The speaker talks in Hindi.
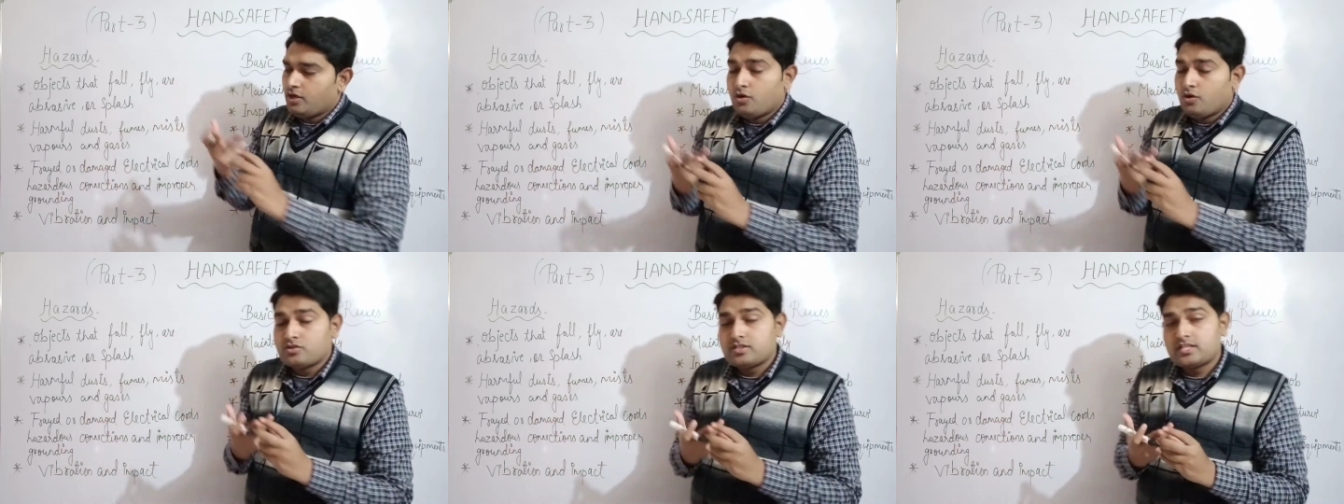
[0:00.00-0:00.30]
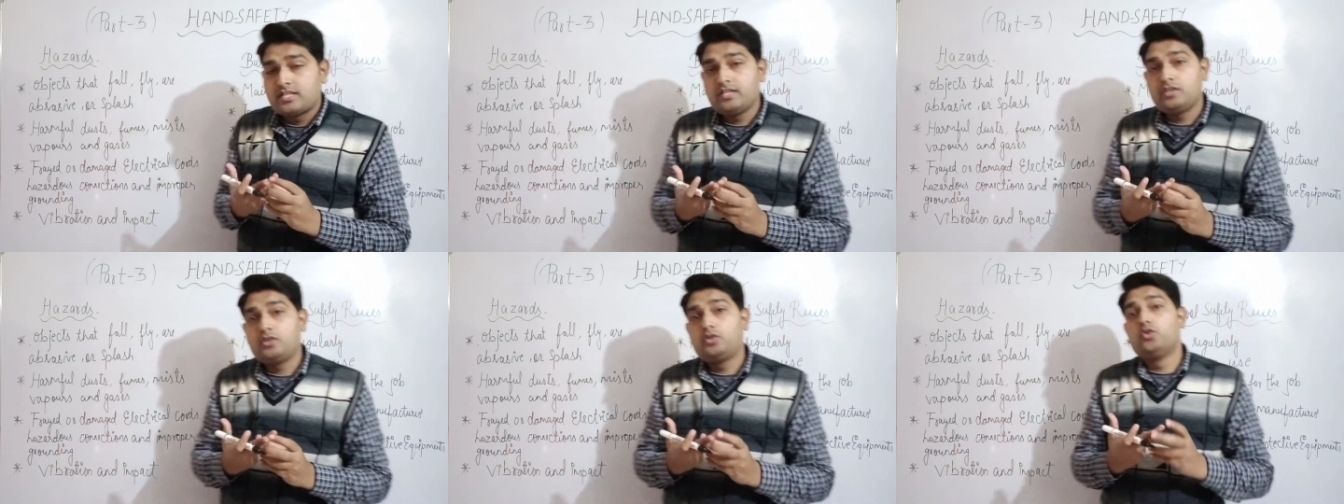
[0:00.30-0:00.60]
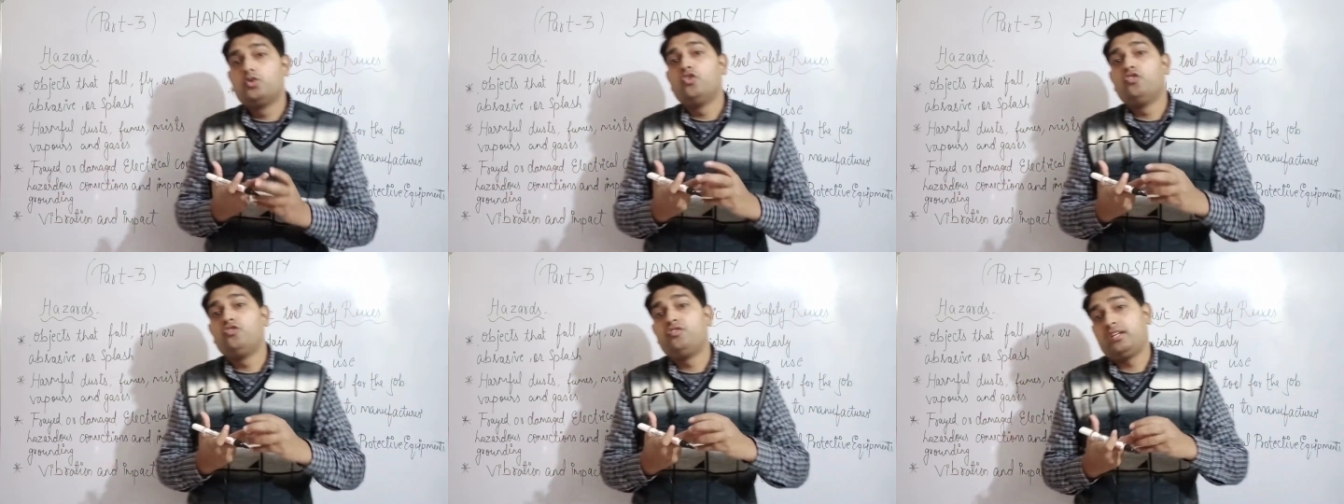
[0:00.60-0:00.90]
उसकी
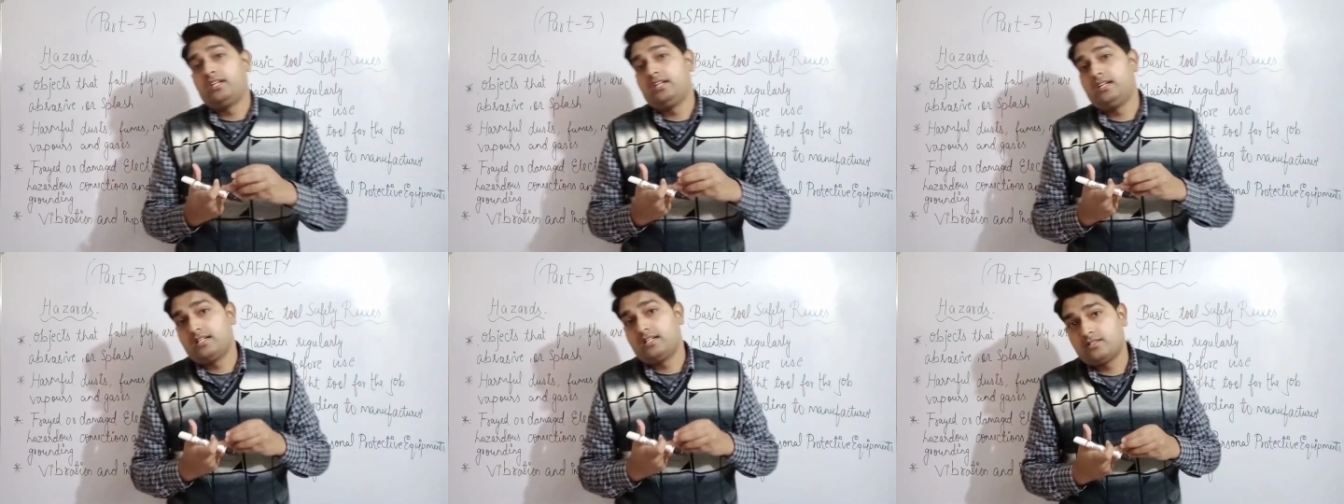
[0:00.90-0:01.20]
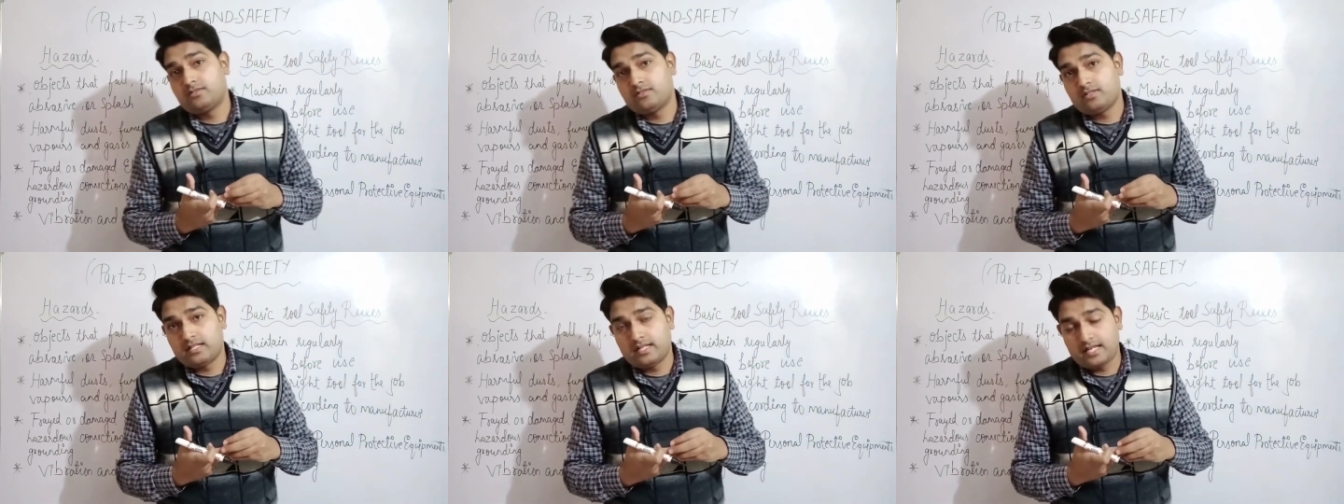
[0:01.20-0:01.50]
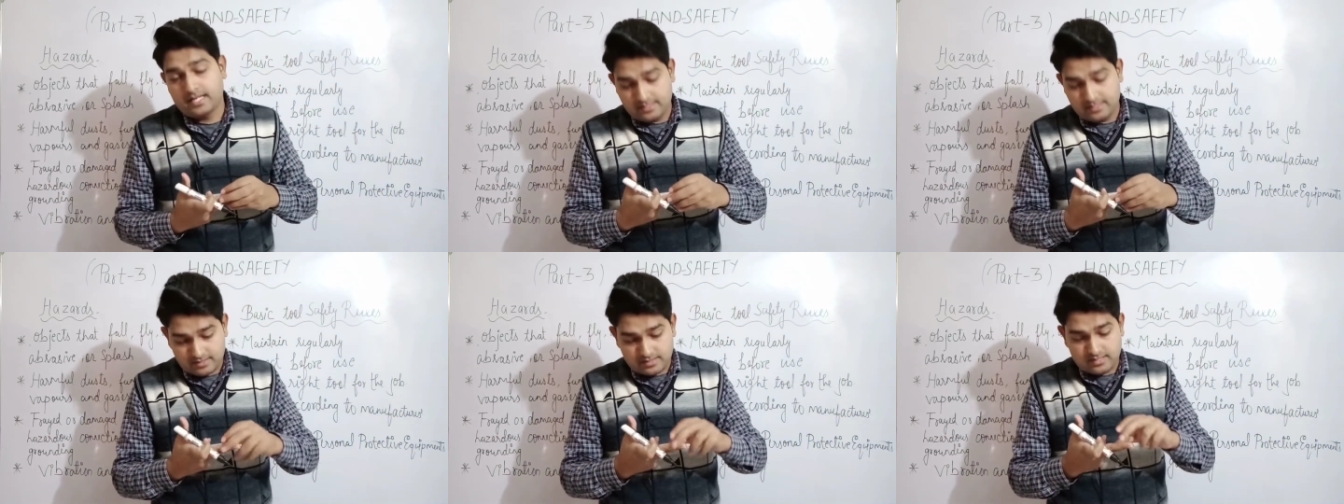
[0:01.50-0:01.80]
दो फिंगर जो है
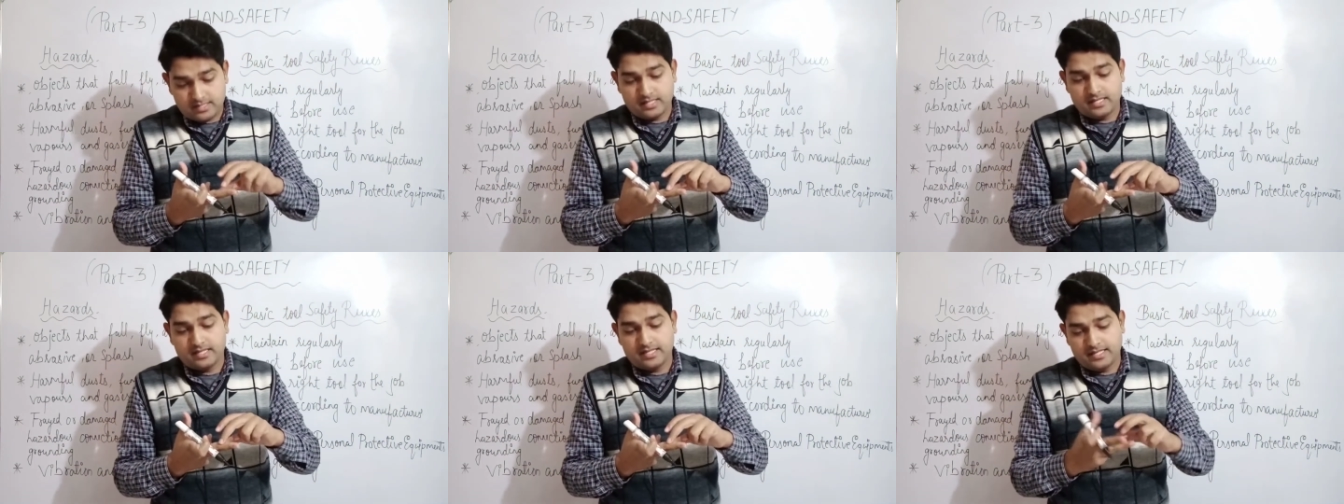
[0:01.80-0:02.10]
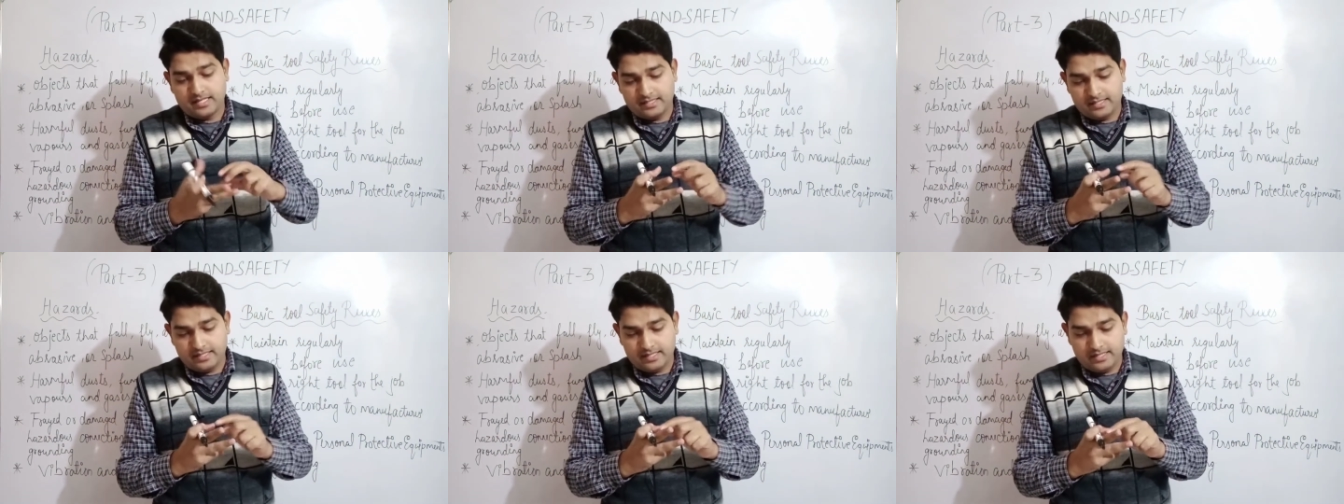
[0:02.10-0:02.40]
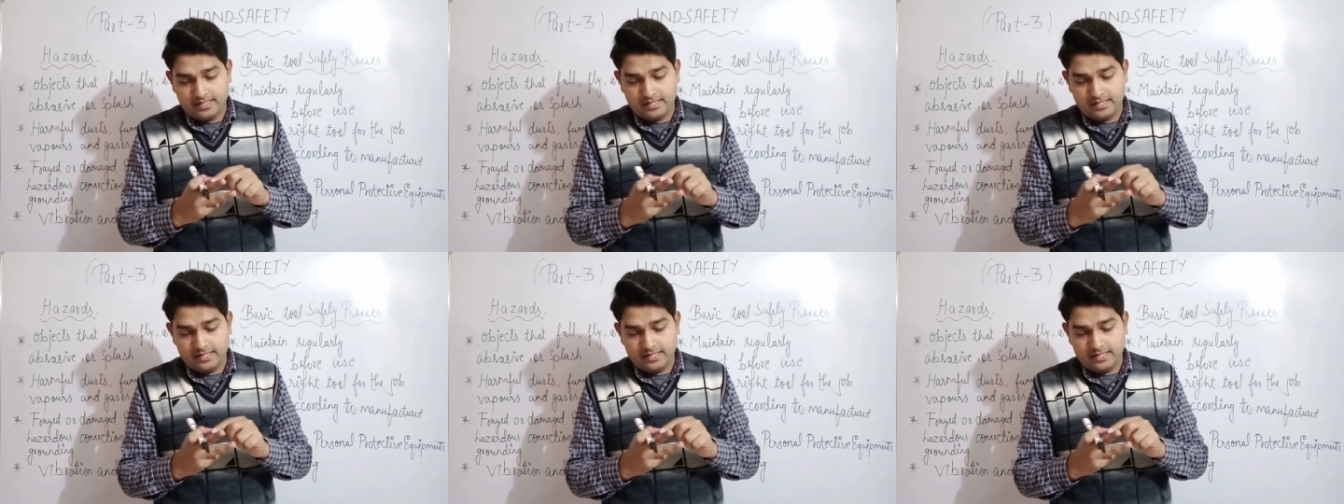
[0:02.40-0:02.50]
गाइस कट गई थी